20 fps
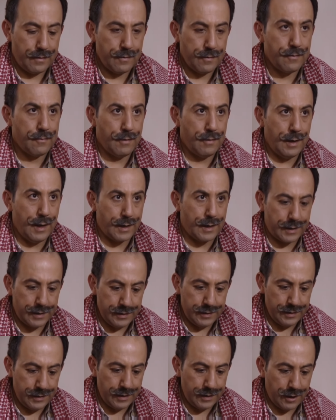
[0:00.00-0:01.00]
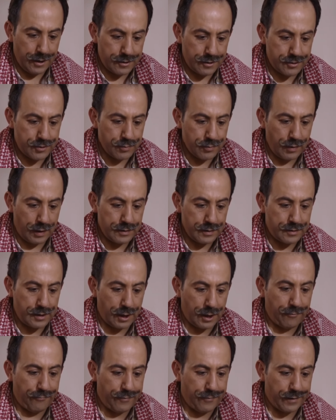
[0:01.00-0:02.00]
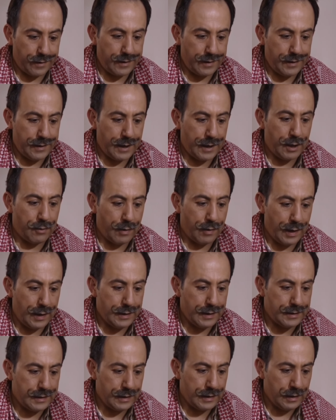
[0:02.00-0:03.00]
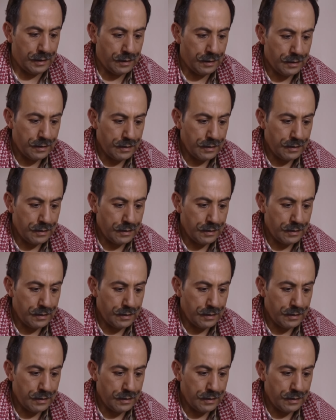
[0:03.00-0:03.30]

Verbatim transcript: ولكني أرجو أن تغفر لي يا والدي